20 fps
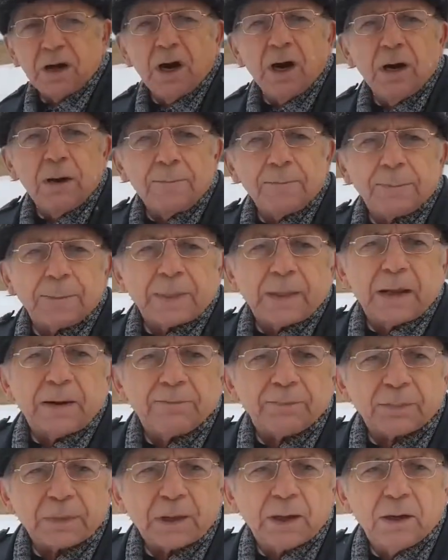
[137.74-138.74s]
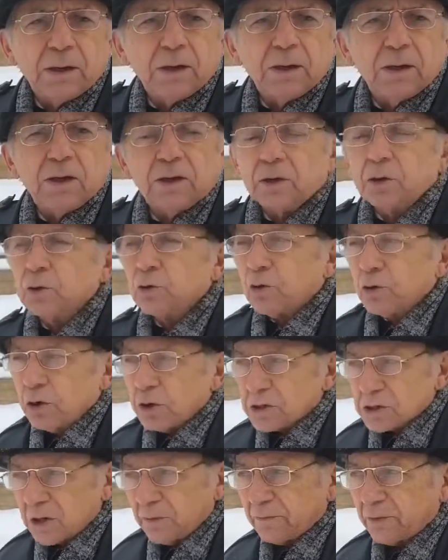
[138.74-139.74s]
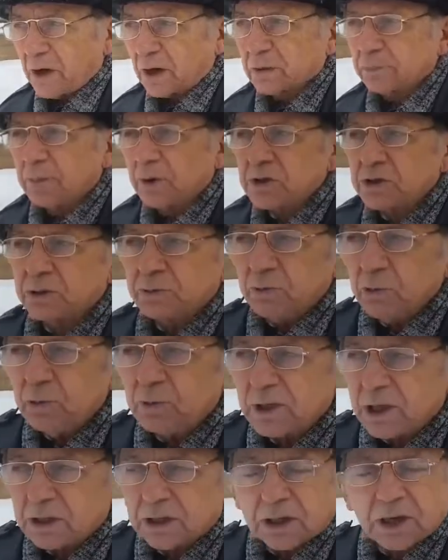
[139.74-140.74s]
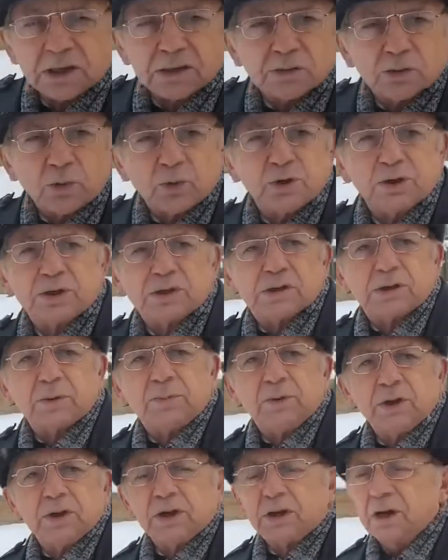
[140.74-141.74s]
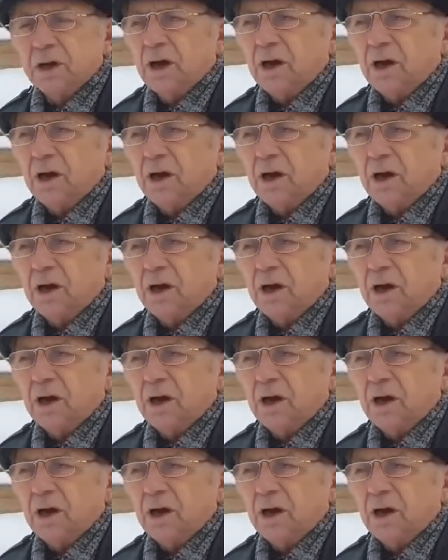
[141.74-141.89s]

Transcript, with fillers: Это юридический факт? Юридический факт. Почему была такая строгая дисциплина?